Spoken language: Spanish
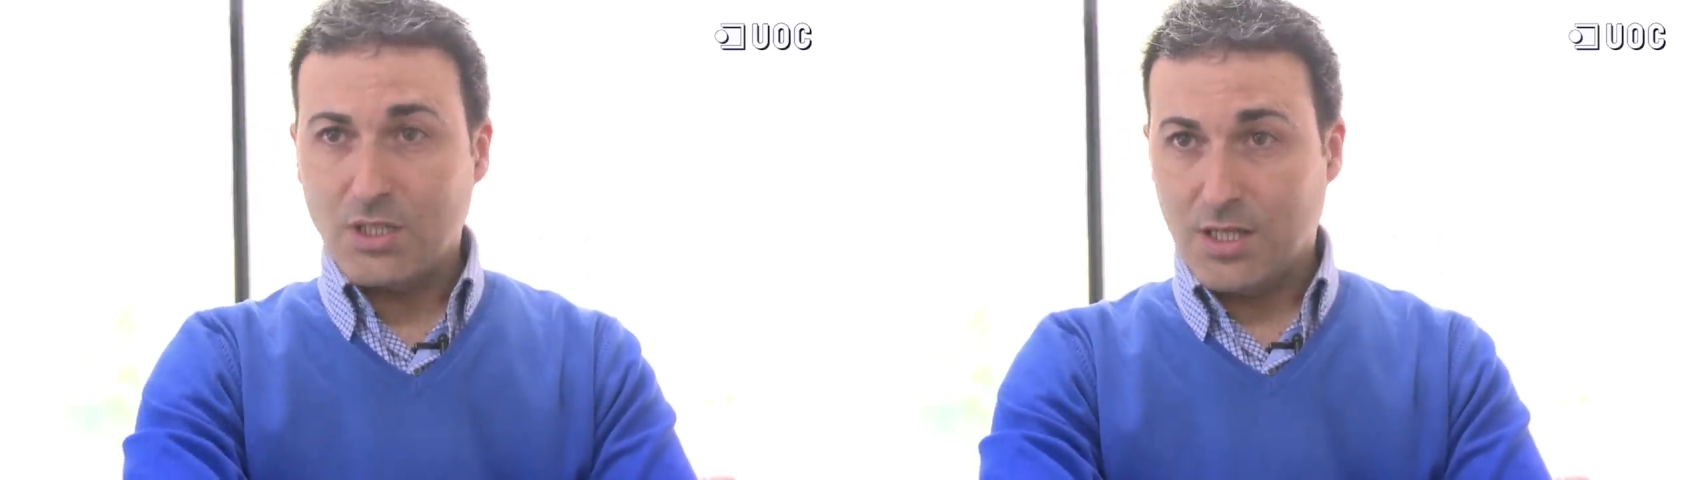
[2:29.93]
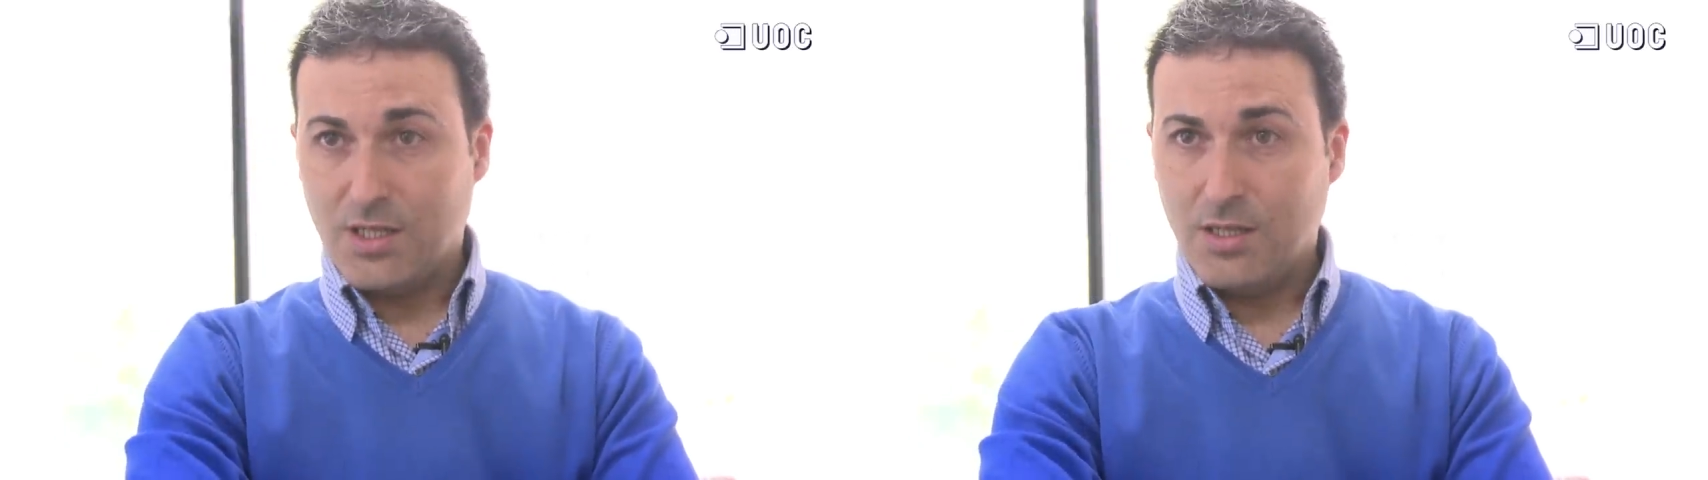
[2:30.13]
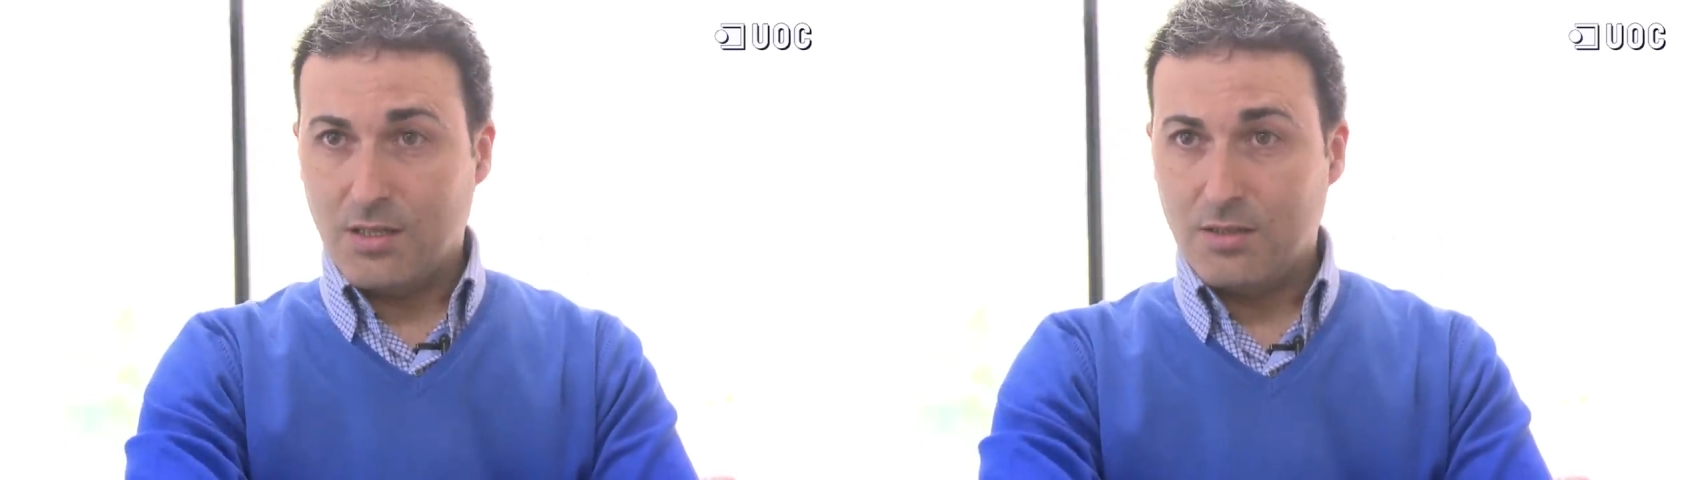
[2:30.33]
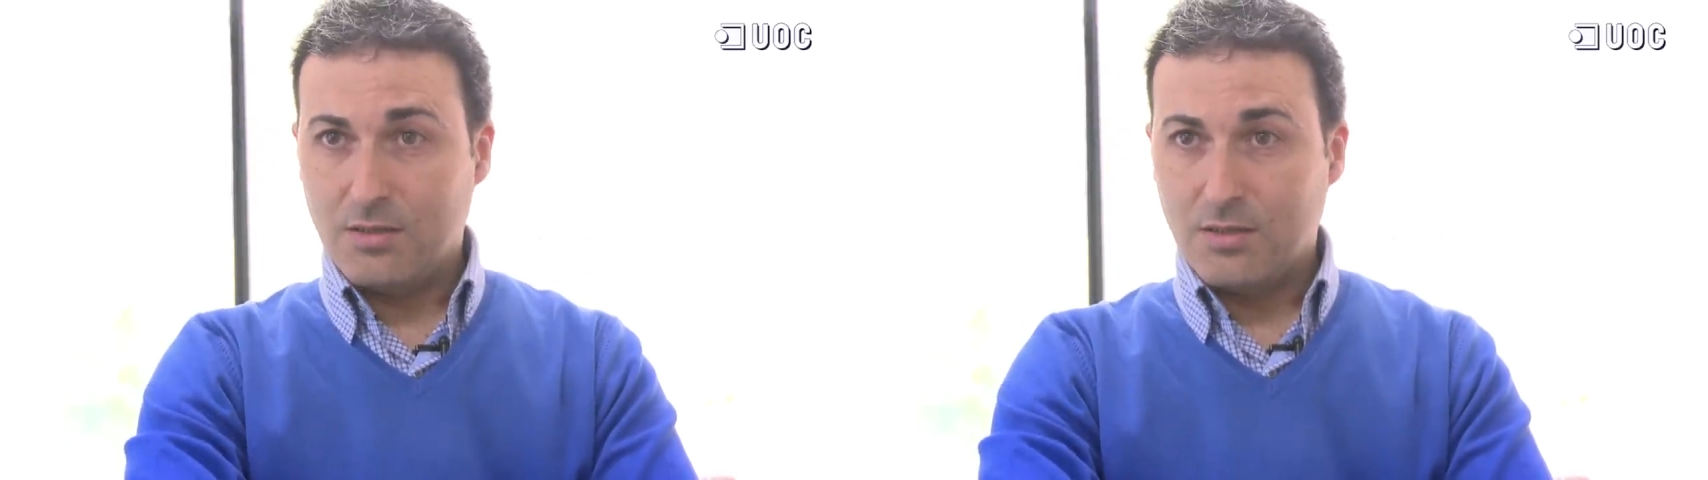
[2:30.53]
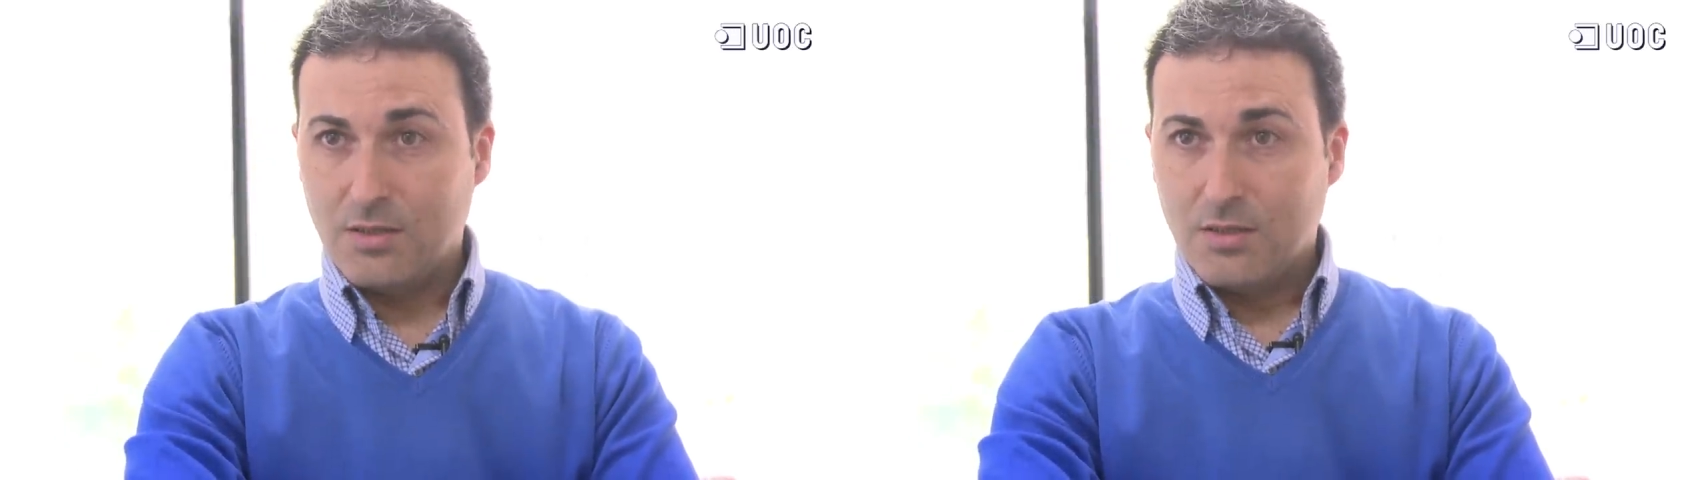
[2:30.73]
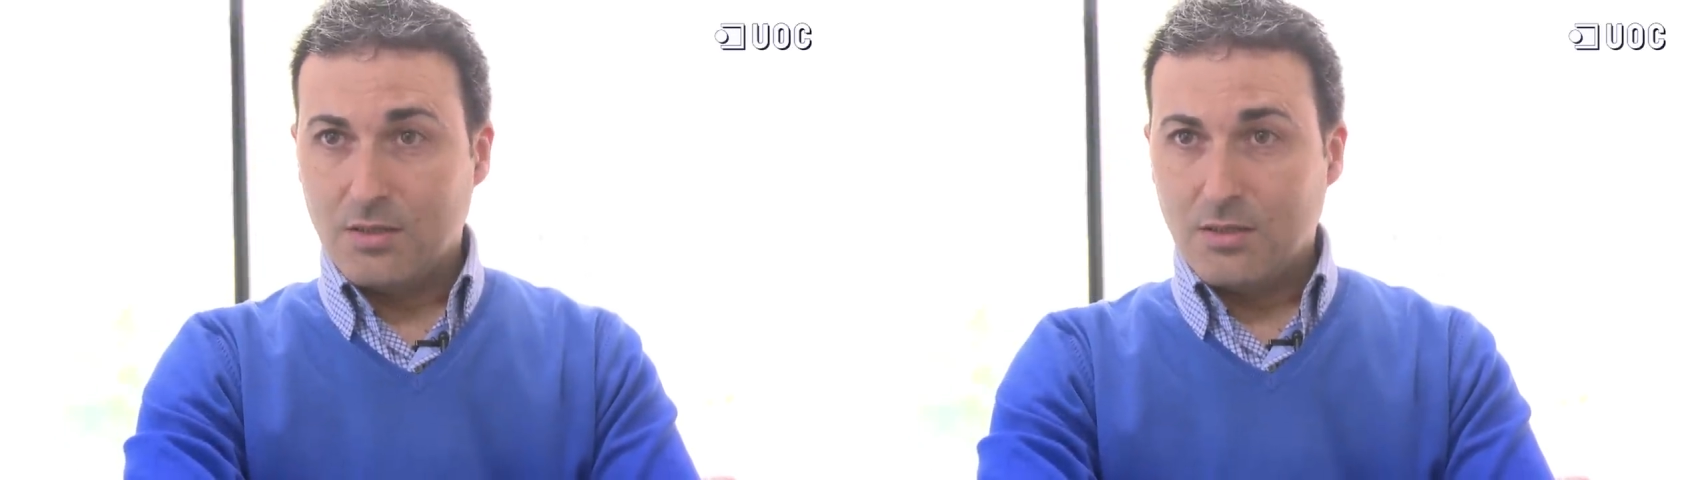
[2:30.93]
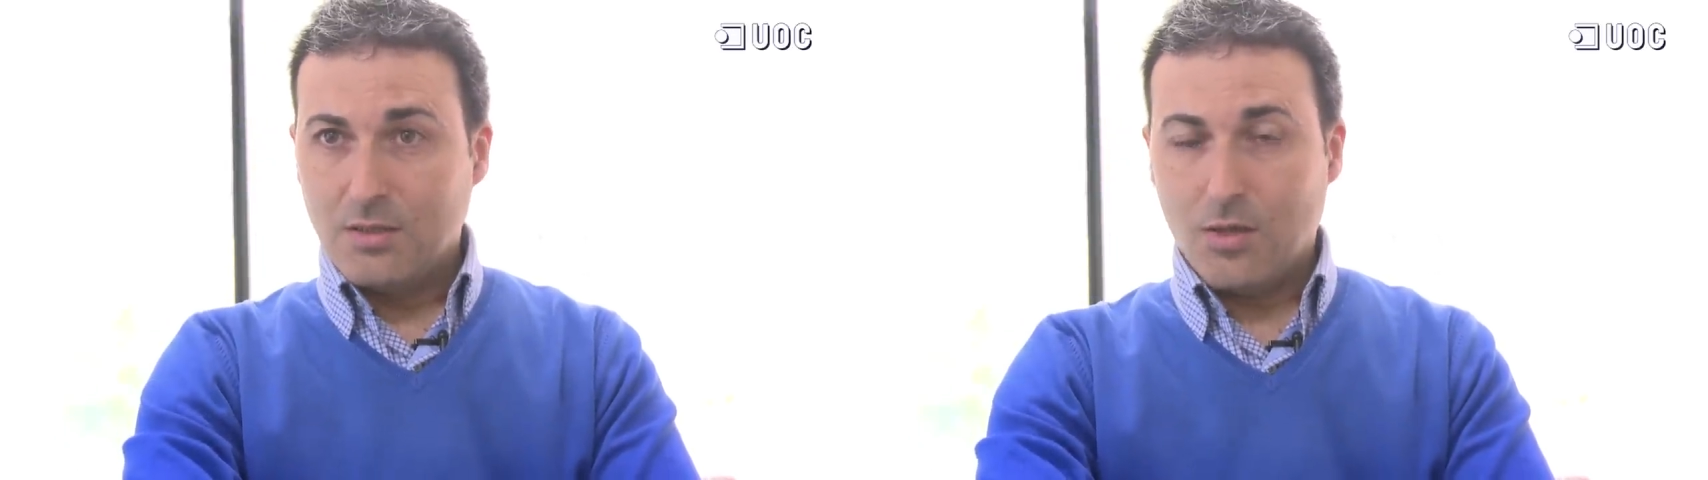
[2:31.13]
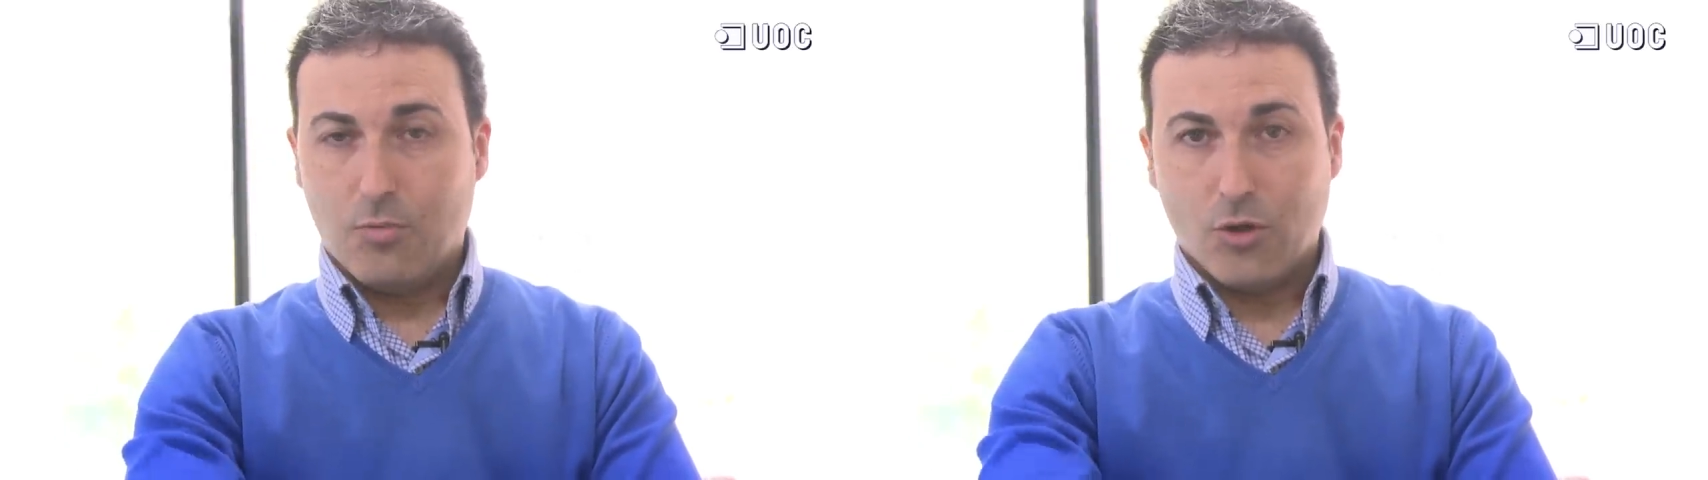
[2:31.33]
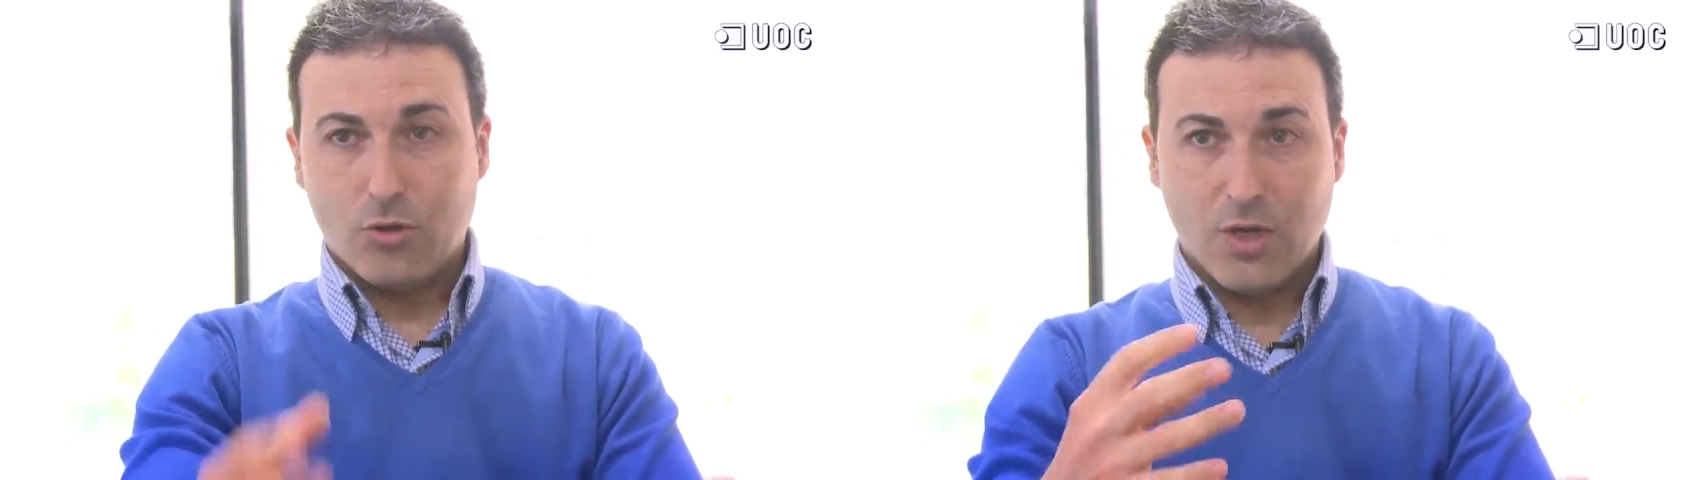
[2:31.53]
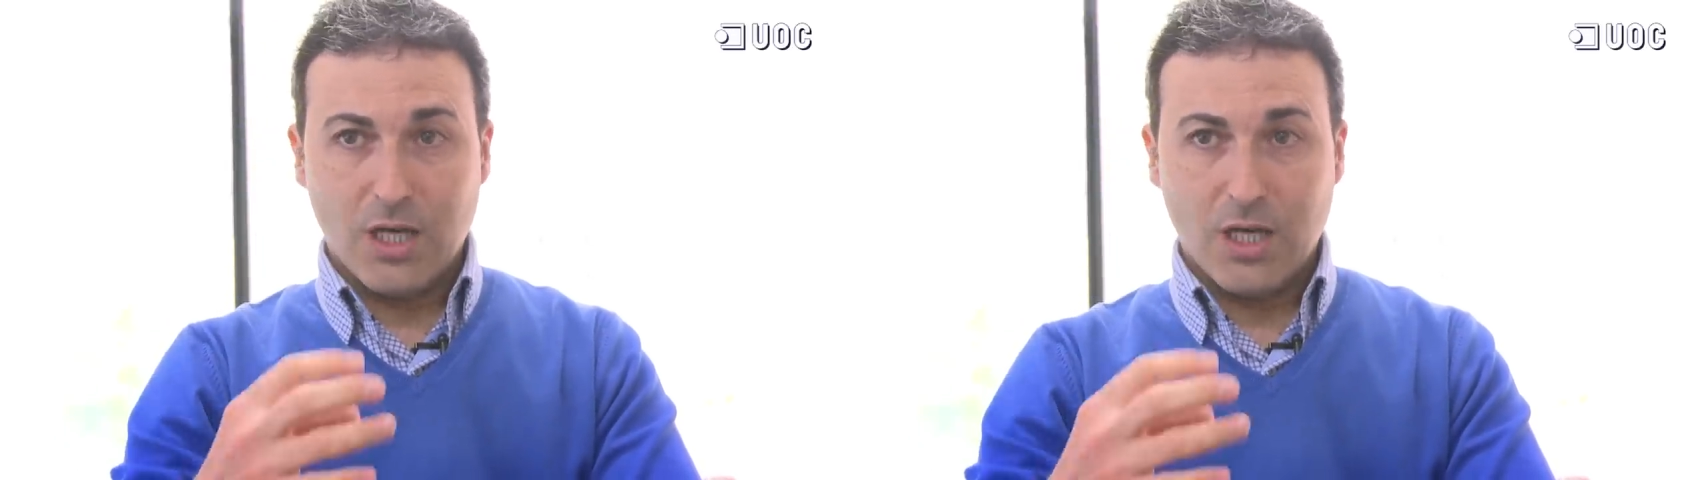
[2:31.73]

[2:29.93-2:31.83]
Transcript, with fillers: a seguir. Y por otro